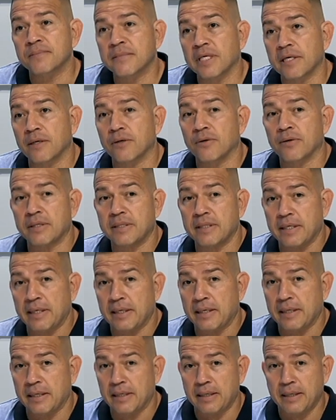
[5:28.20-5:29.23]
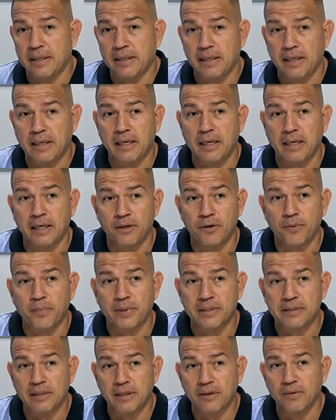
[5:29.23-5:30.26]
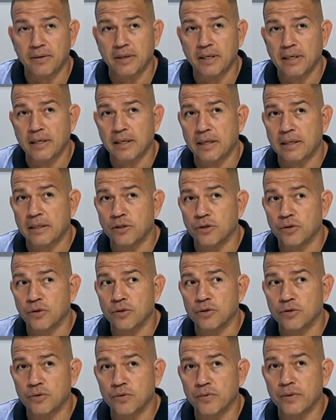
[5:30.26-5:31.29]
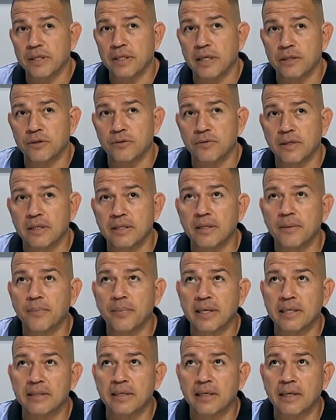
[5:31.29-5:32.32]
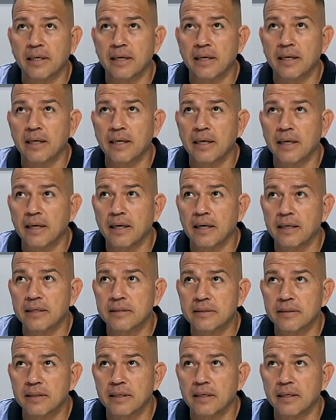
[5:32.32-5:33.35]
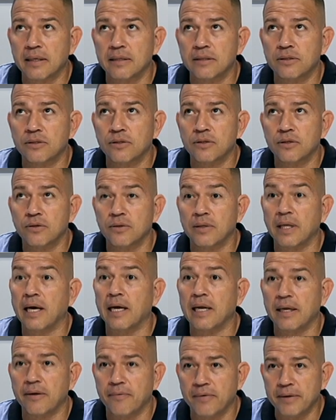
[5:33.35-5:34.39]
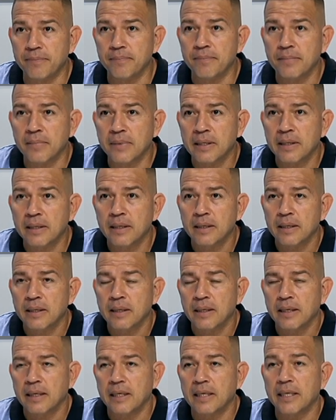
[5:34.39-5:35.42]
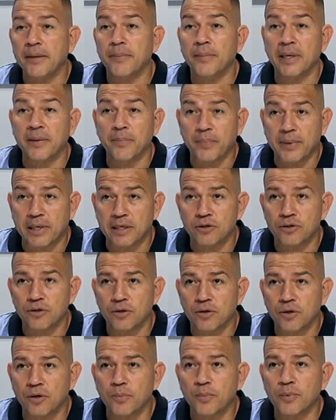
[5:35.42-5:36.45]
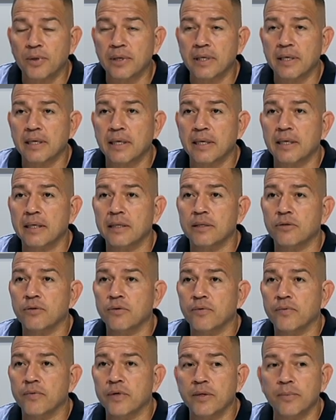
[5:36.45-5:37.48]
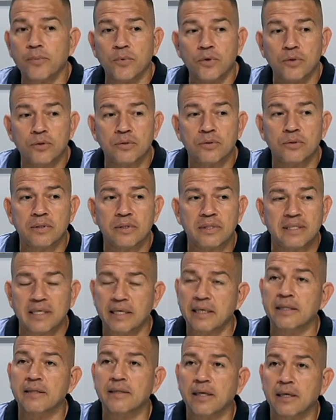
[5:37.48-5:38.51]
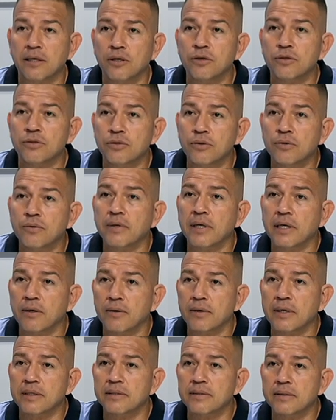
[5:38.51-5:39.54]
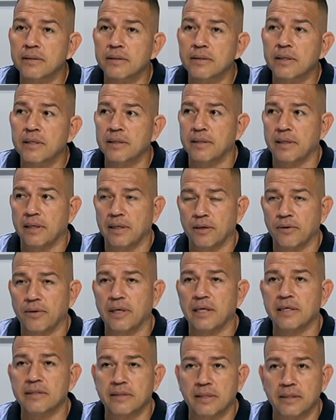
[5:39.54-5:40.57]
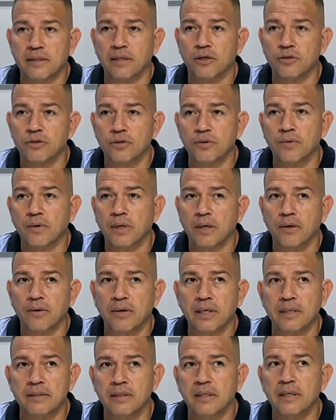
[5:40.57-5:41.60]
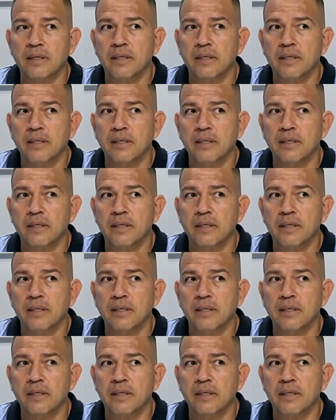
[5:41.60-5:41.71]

Te digo, desde el año pasado que yo estuve de ayudante para sacar la selección a y me impresionó porque tuvimos 38 jugadoras. Y te digo, de las 38 jugadoras,